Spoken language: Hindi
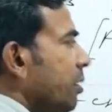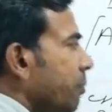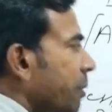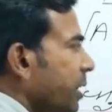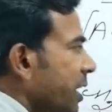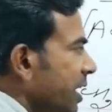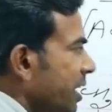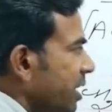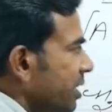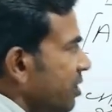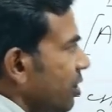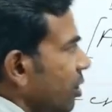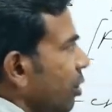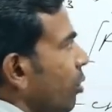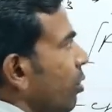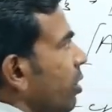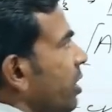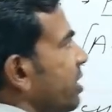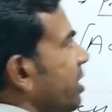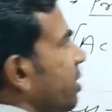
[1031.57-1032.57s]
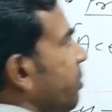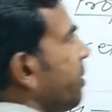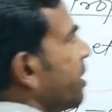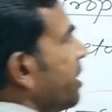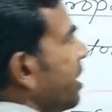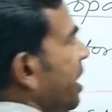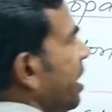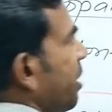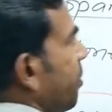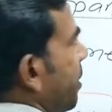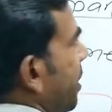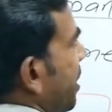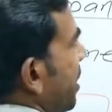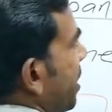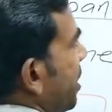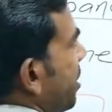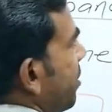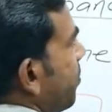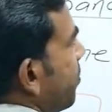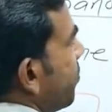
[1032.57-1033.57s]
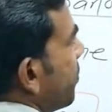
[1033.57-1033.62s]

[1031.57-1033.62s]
पड़ेगी इसकी लोकेशन बतानी पड़ेगी